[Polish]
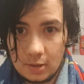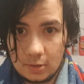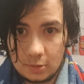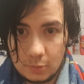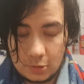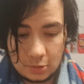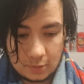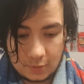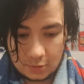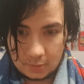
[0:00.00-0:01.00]
Jeśli będziecie
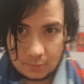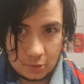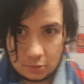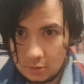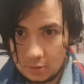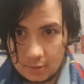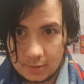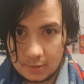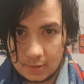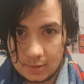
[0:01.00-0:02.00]
właśnie patrzeć
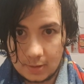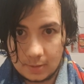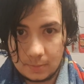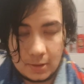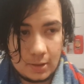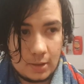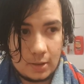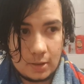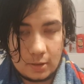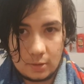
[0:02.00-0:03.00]
ze, ze strachem,
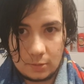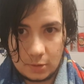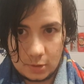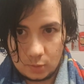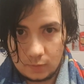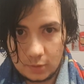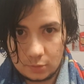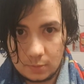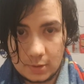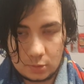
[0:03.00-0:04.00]
oni to
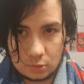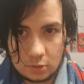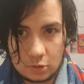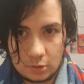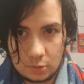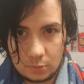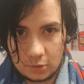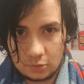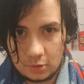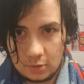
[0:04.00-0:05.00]
zauważą i zaczną się też na to
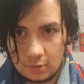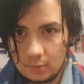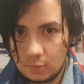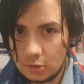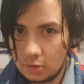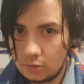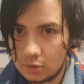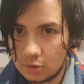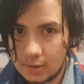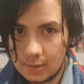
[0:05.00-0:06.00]
patrzeć i myśleć, że
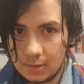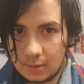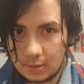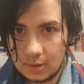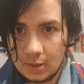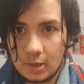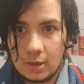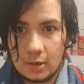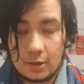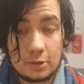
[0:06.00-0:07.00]
coś jest nie tak.
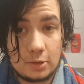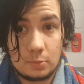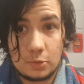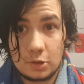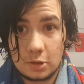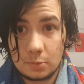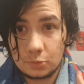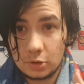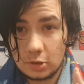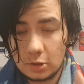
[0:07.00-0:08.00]
A jeśli będziecie,
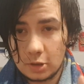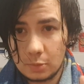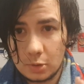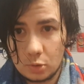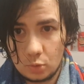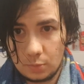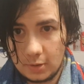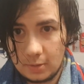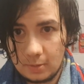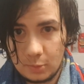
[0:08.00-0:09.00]
przyjdziecie sobie
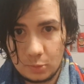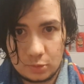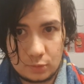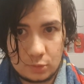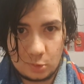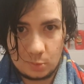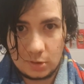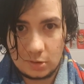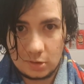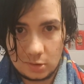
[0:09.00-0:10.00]
dumnie, mimo że w środku
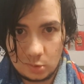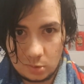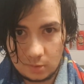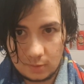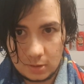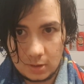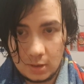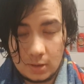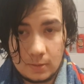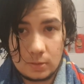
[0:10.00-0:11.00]
będziecie się gotować,
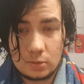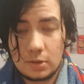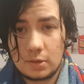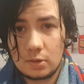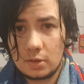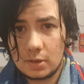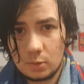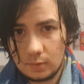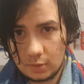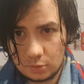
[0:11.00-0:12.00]
to oni tego tak nie
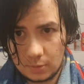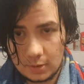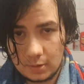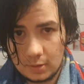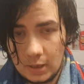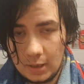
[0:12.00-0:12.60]
zauważą, tak?